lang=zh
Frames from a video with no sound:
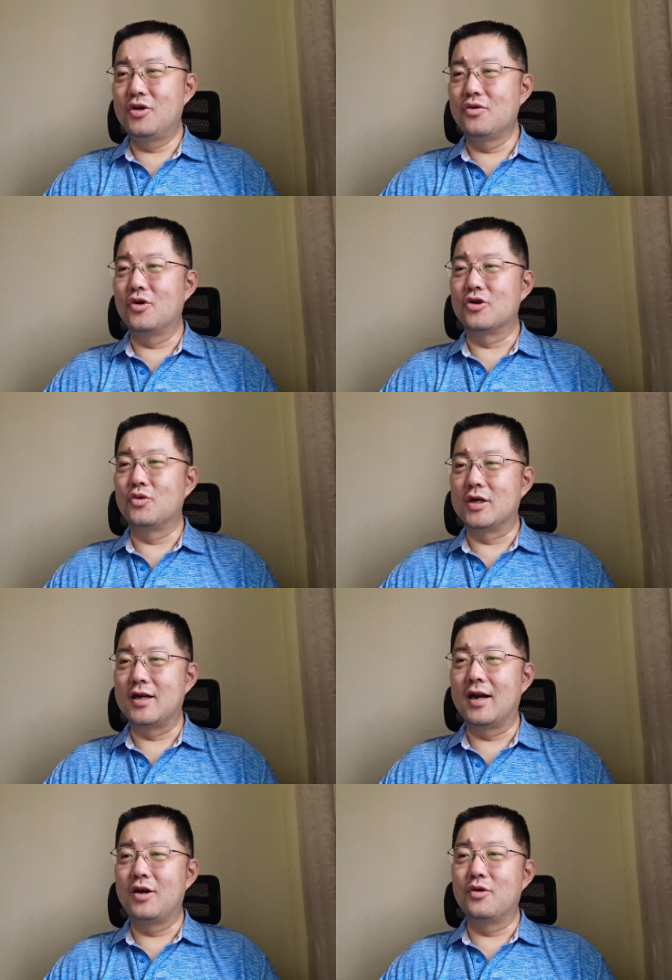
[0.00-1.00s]
苹果说我
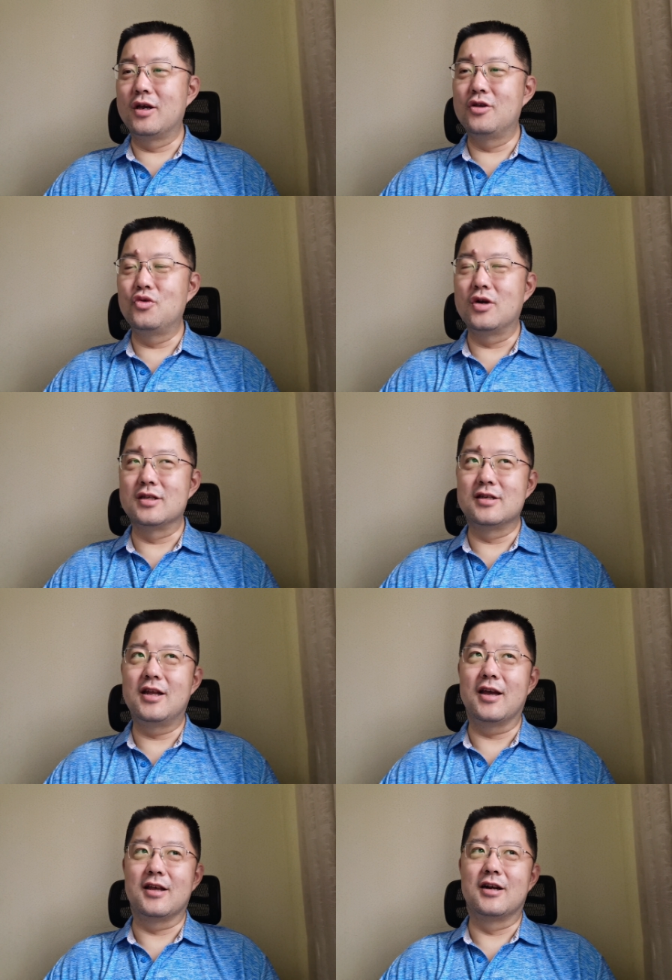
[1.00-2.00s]
上来我给你做个
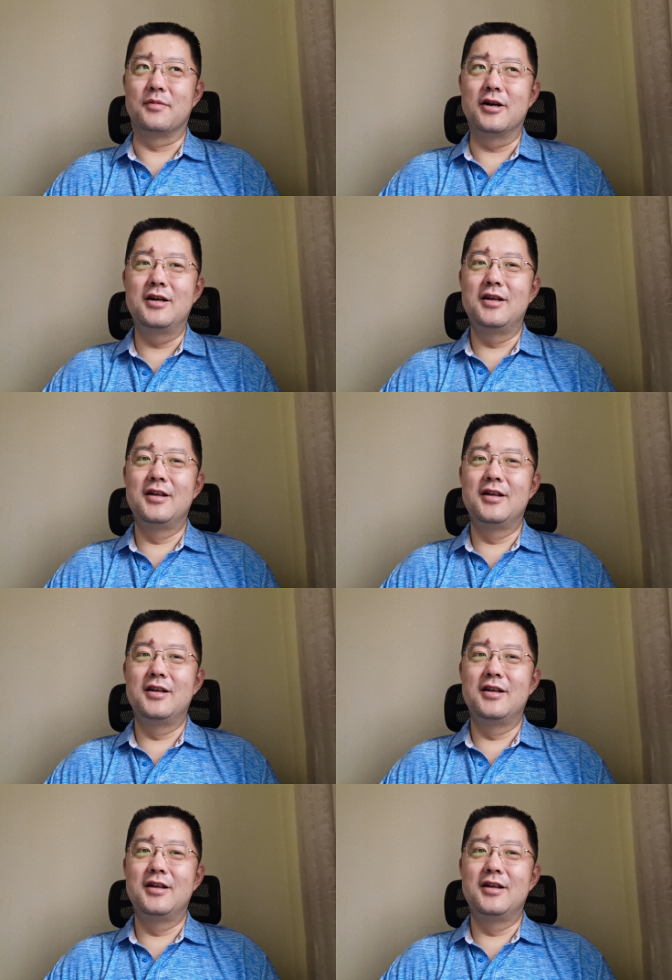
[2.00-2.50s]
磁铁在上边，